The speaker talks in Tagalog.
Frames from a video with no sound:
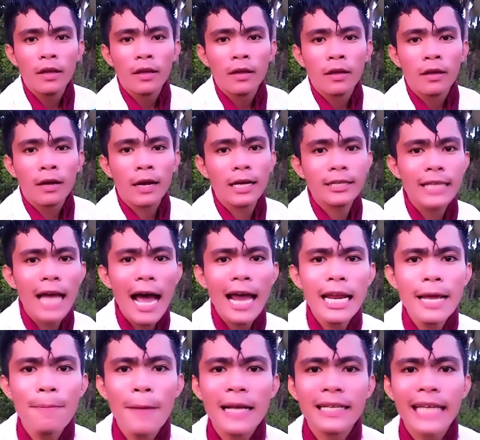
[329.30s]

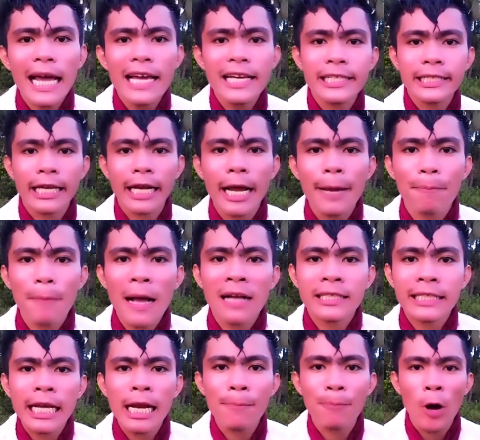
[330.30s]
Kasali ba sa script ang
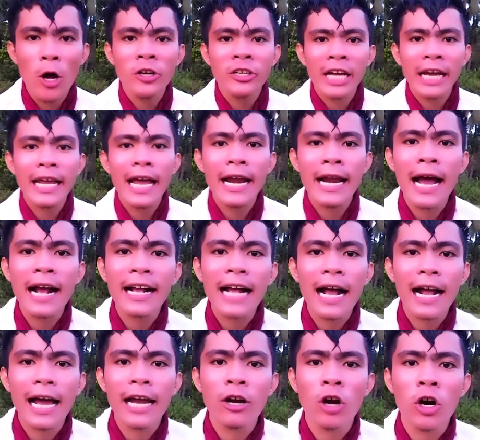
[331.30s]
cellphone kaya
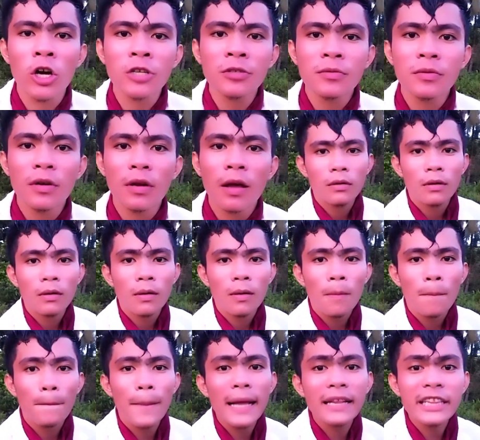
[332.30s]
nagkaganon?
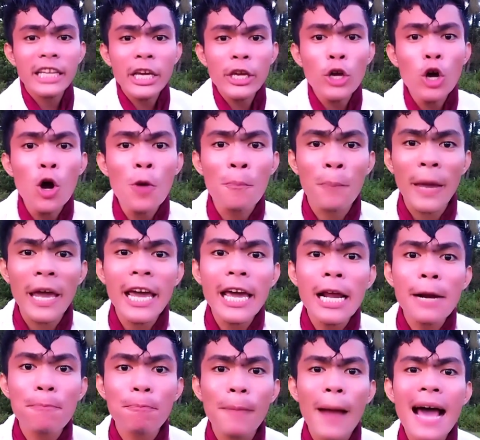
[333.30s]
Pati yung
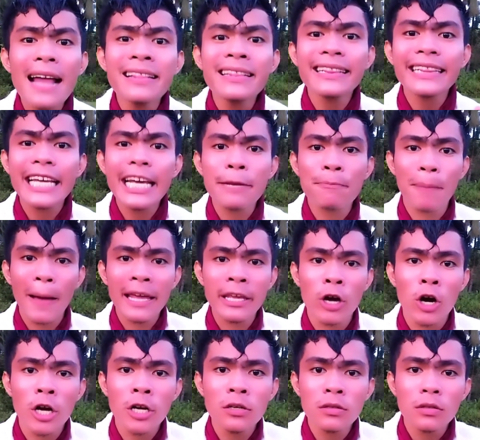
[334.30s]
beer planted ba
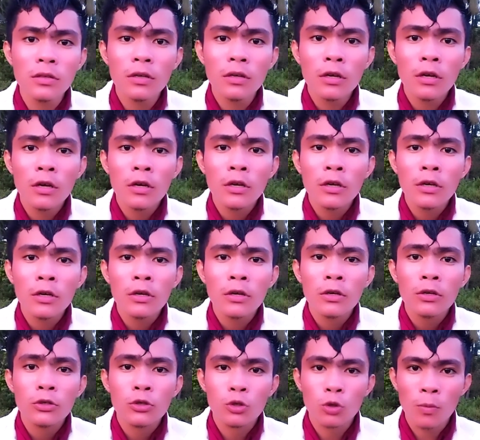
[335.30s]
yon?
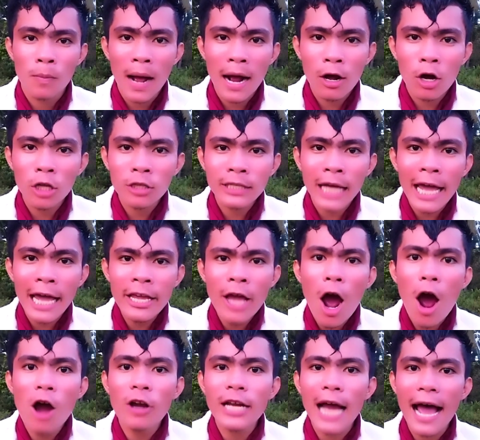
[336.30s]
Sumagot
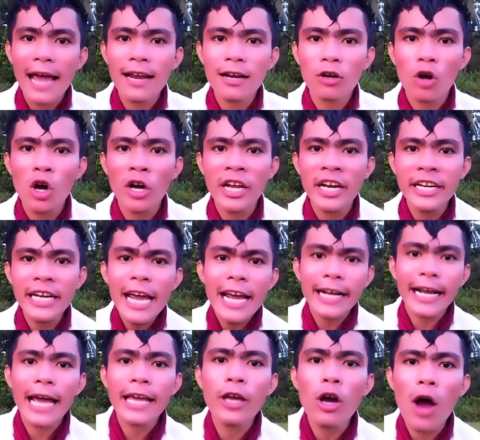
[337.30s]
kayo dahil kung hindi
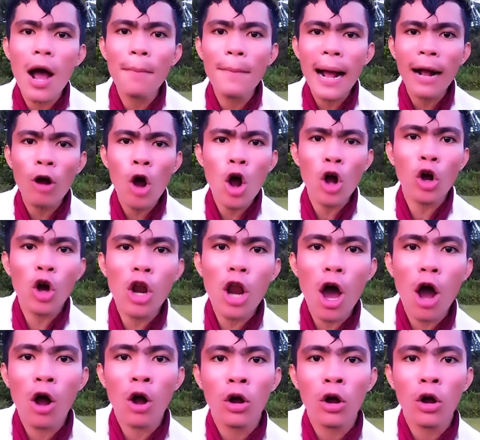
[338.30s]
kayo ang makukulong.